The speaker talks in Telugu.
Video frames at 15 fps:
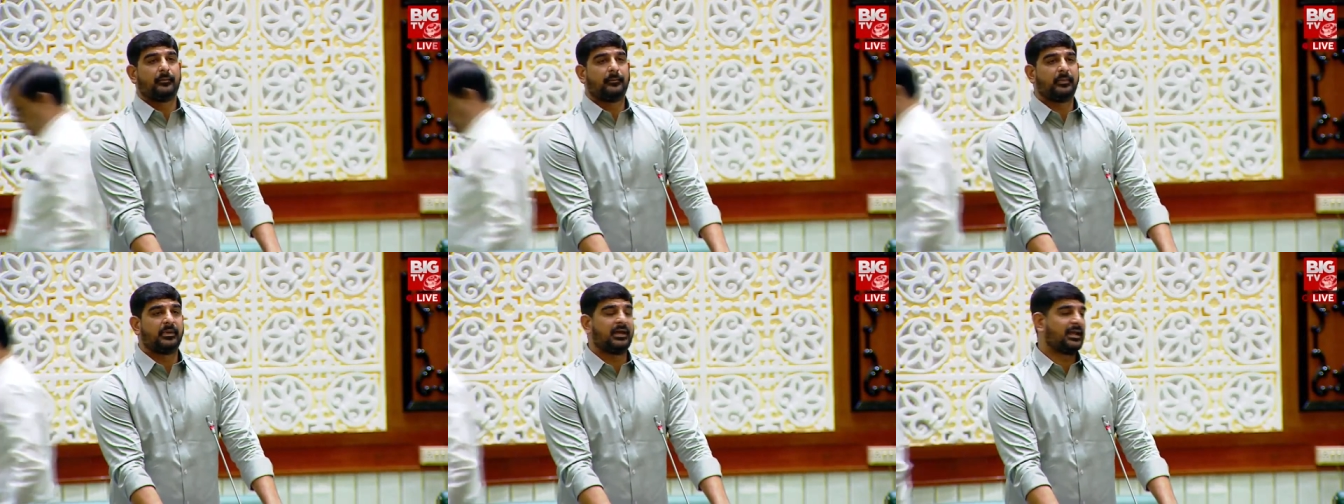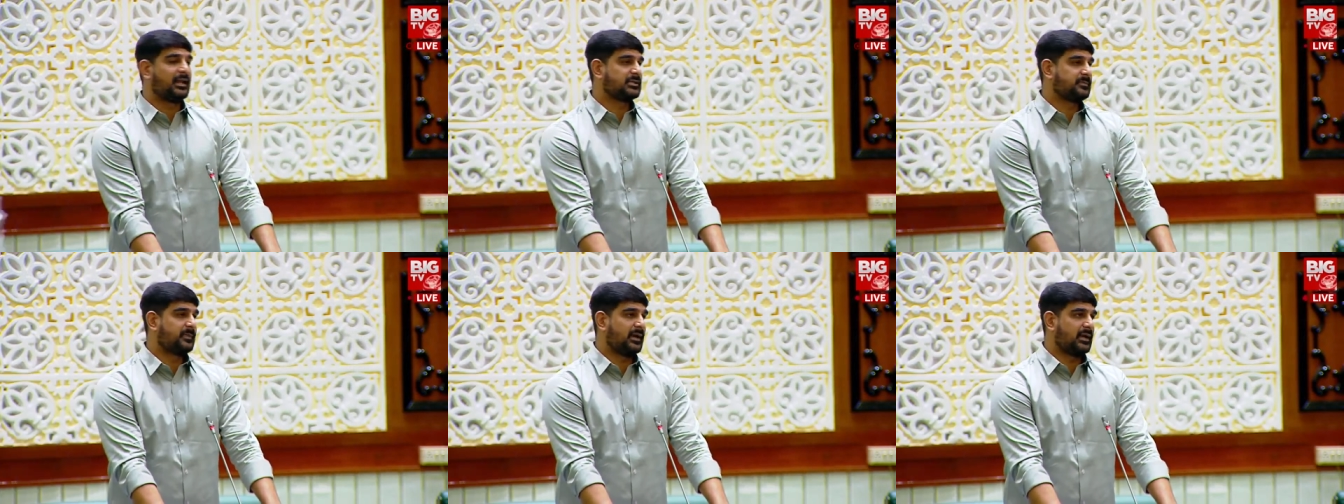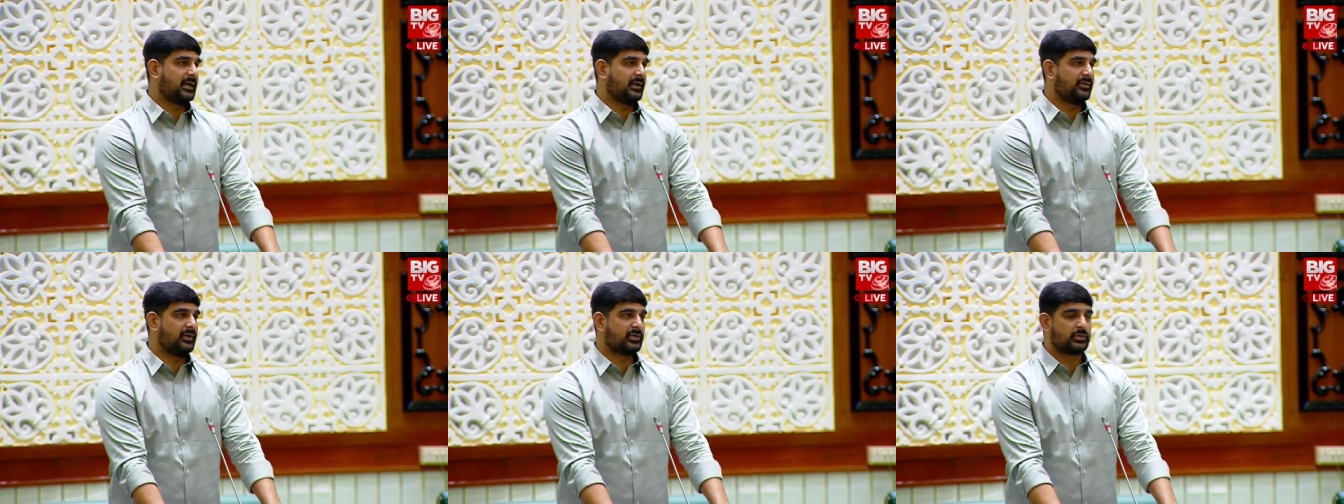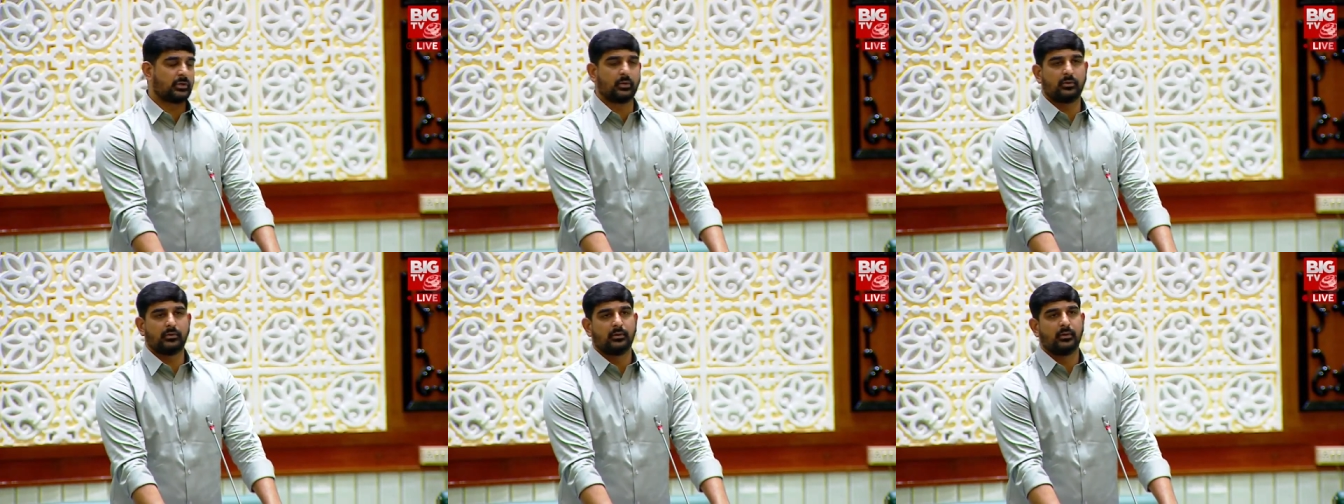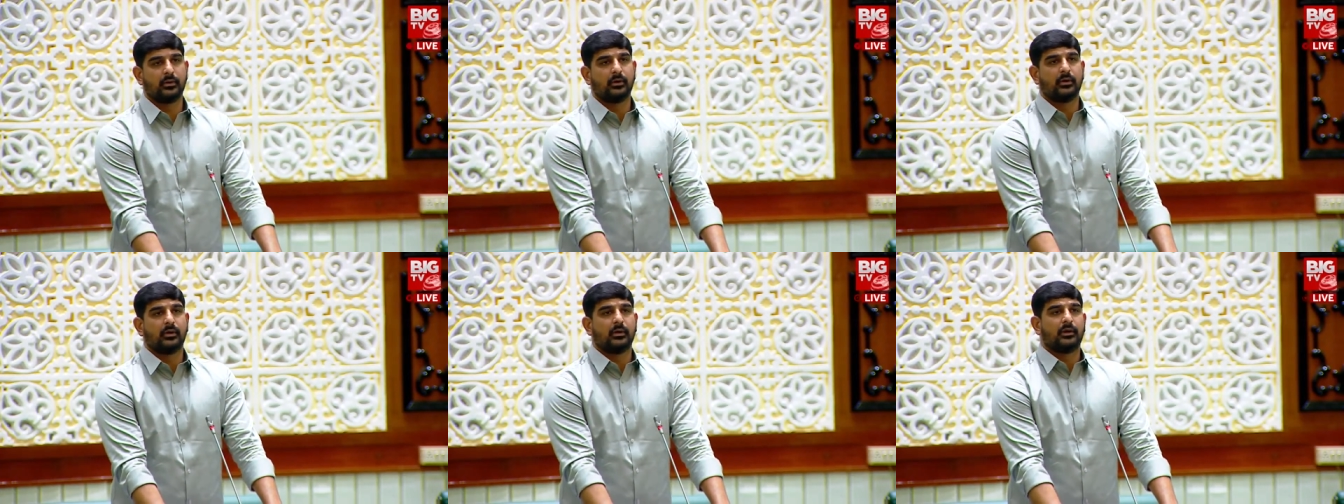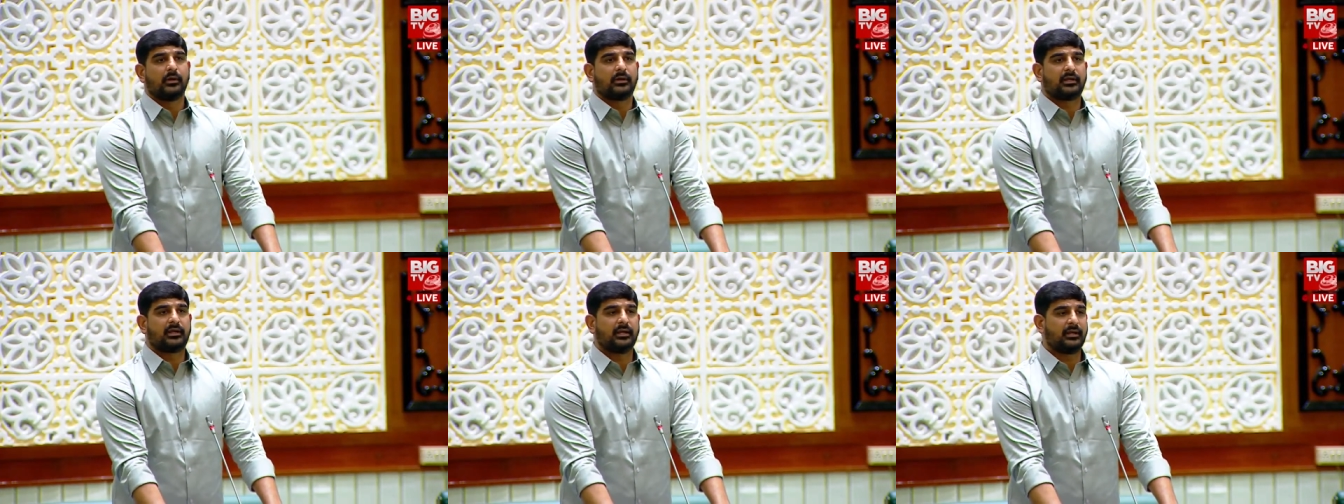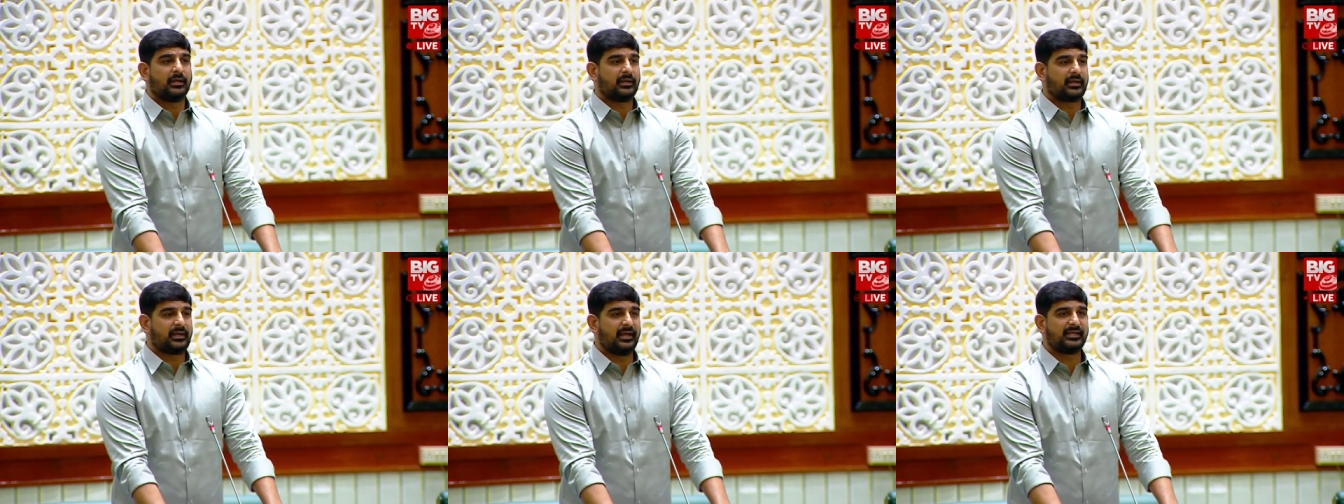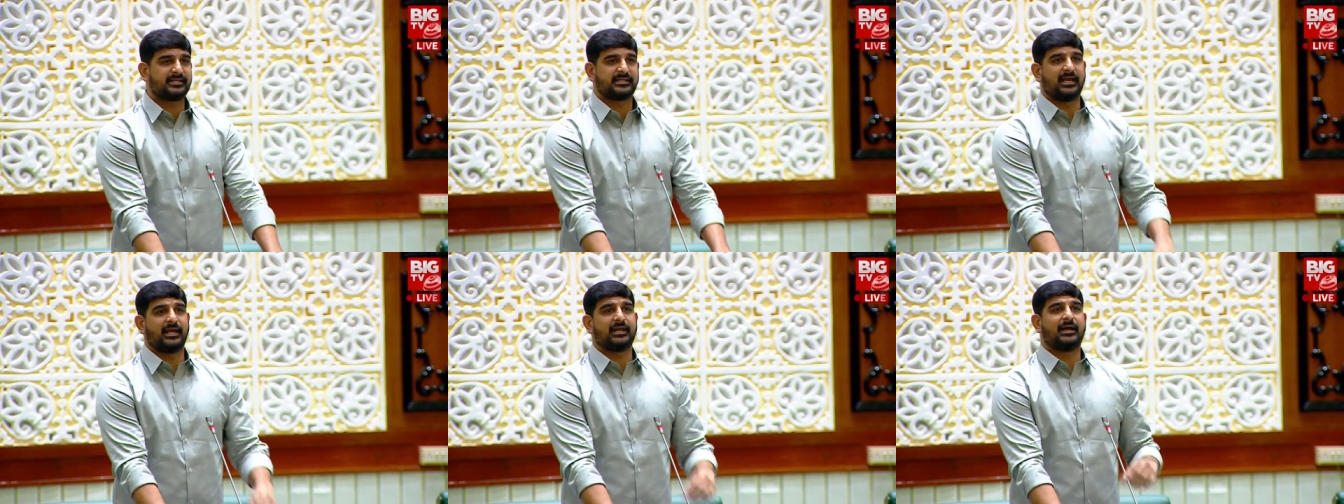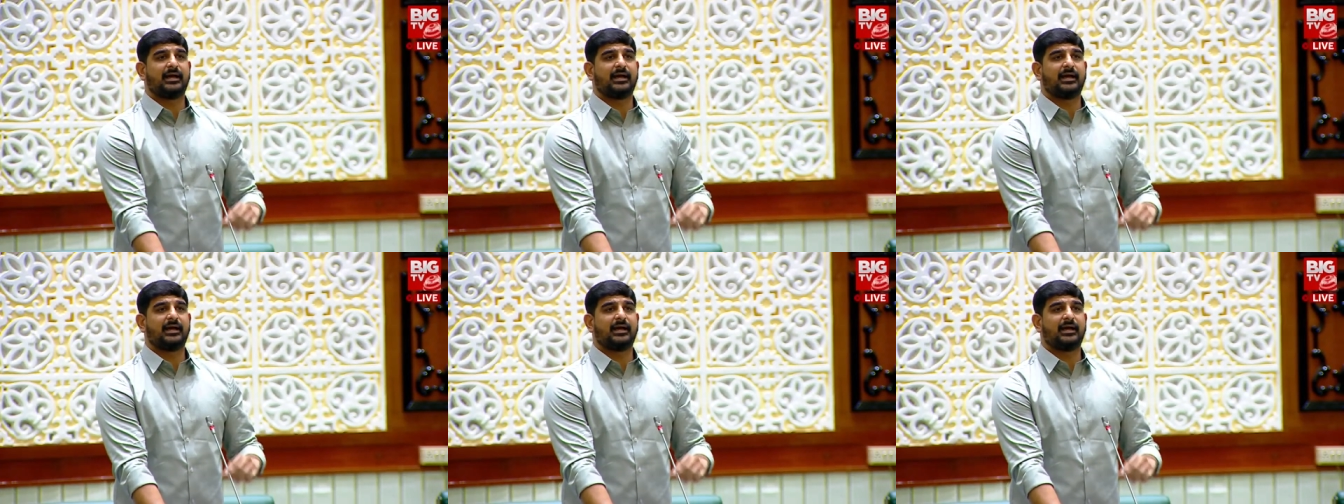బీఆర్ఎస్ పార్టీ అధ్యక్షుడు కేసీఆర్